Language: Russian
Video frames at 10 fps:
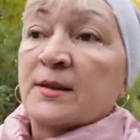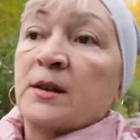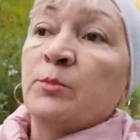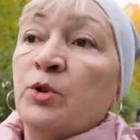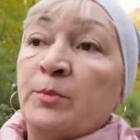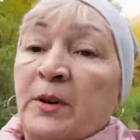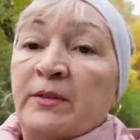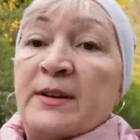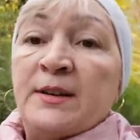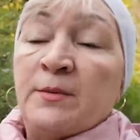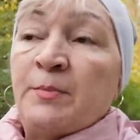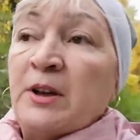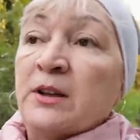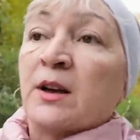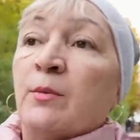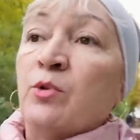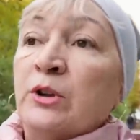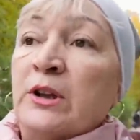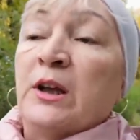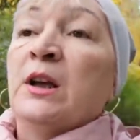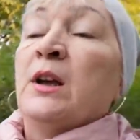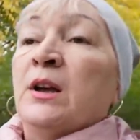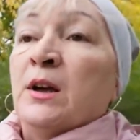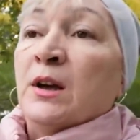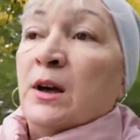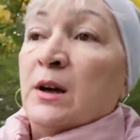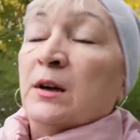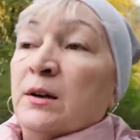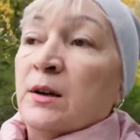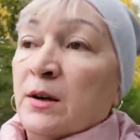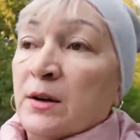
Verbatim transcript: Сын будет привозить перед работой, а